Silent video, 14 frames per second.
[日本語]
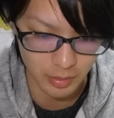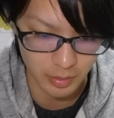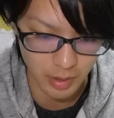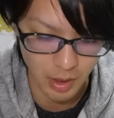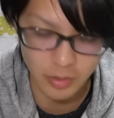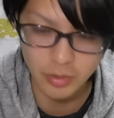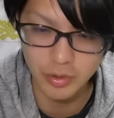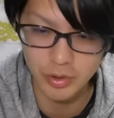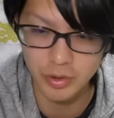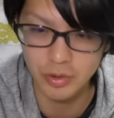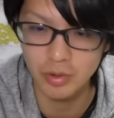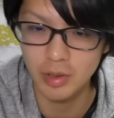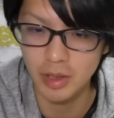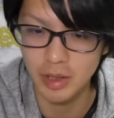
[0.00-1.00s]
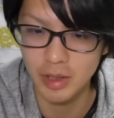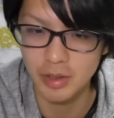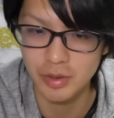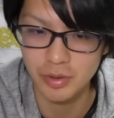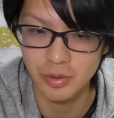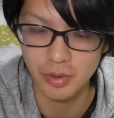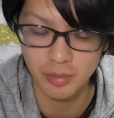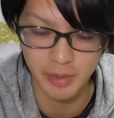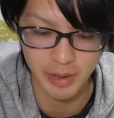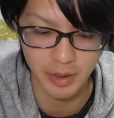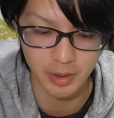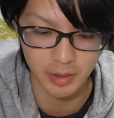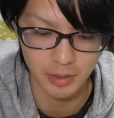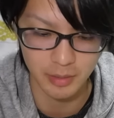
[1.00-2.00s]
あ、運じゅうごだね。じゅうごまで
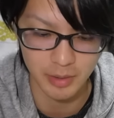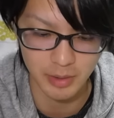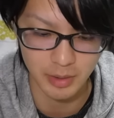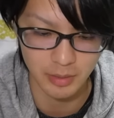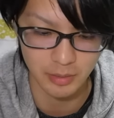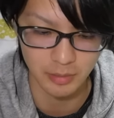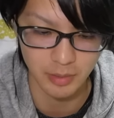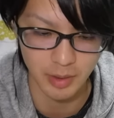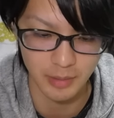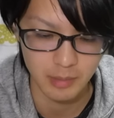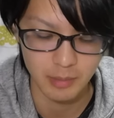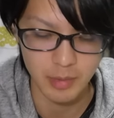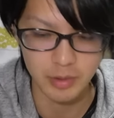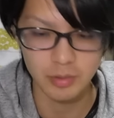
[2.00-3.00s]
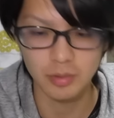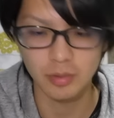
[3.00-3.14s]
上がってますね、運が。まあちょっ